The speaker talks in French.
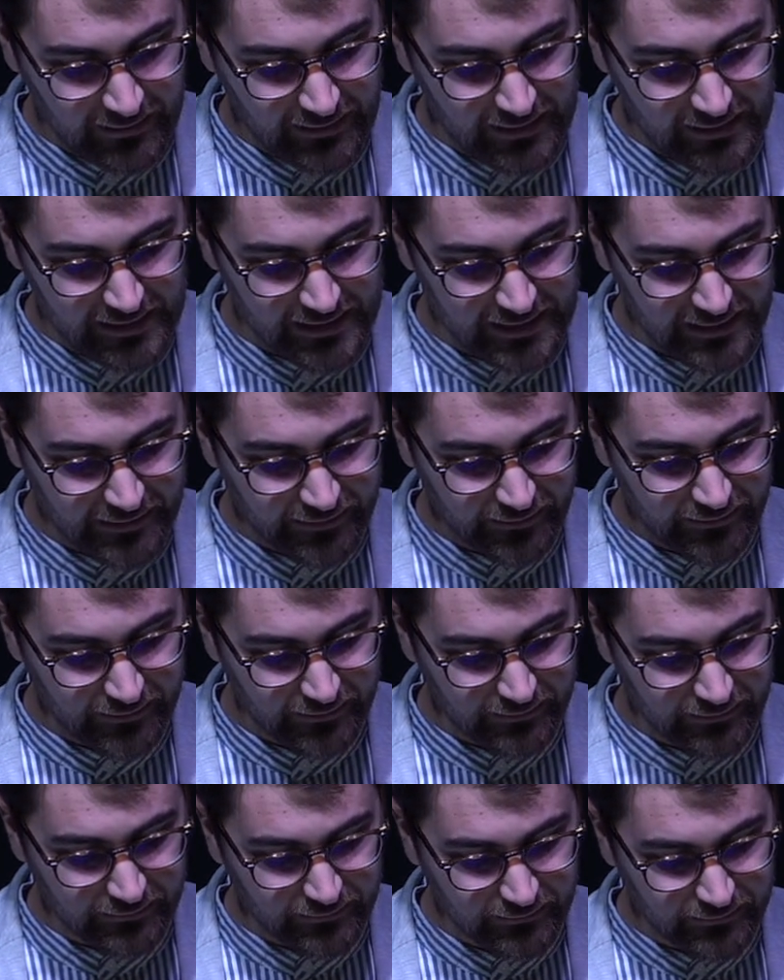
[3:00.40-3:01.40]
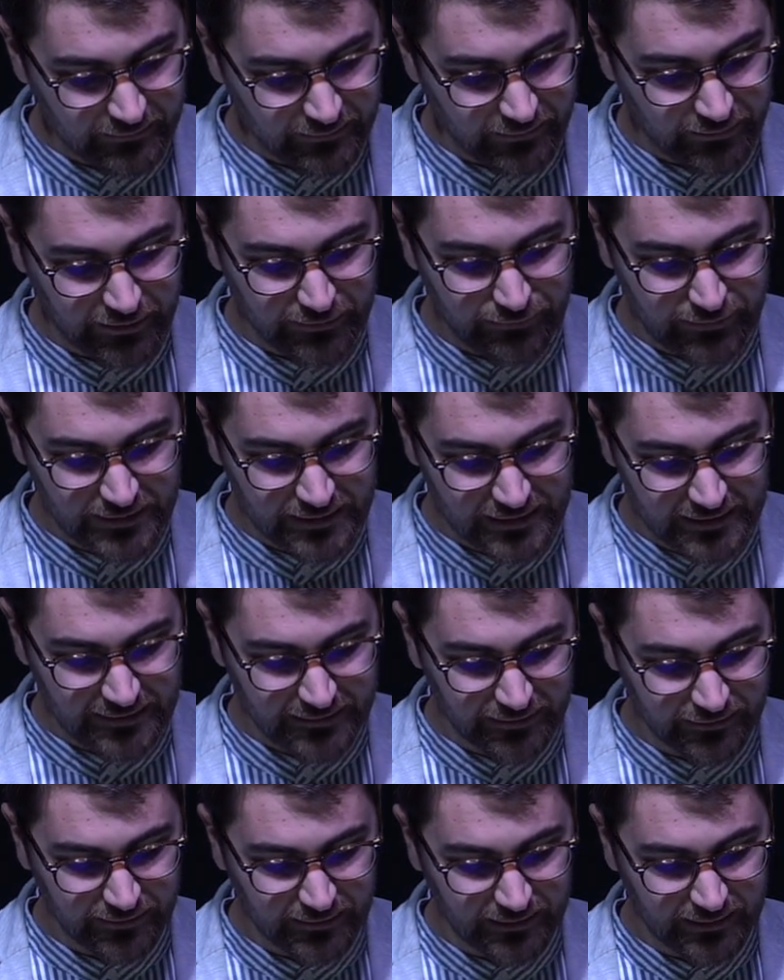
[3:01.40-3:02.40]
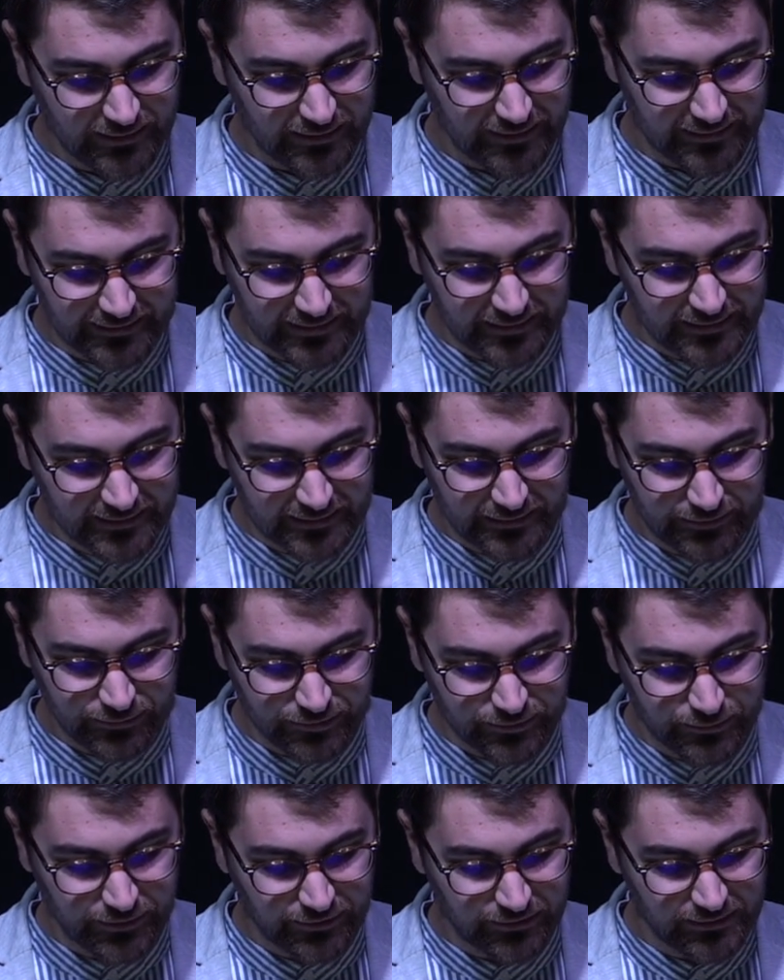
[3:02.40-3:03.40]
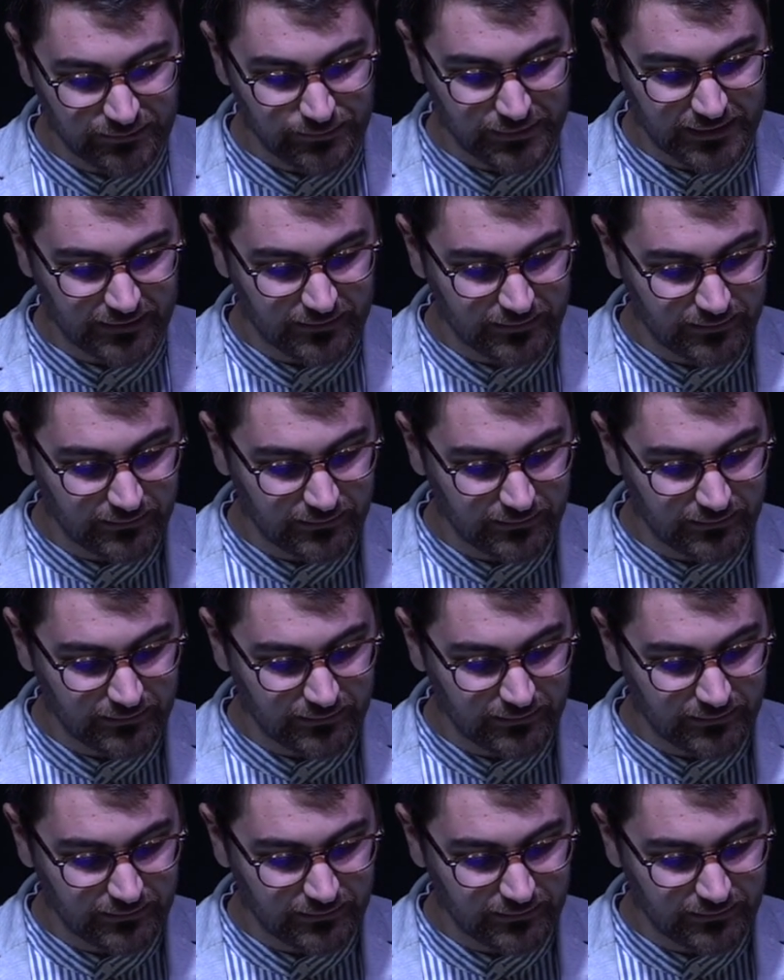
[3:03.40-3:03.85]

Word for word: Et euh, en réfléchissant à cette question, je me suis dit, mais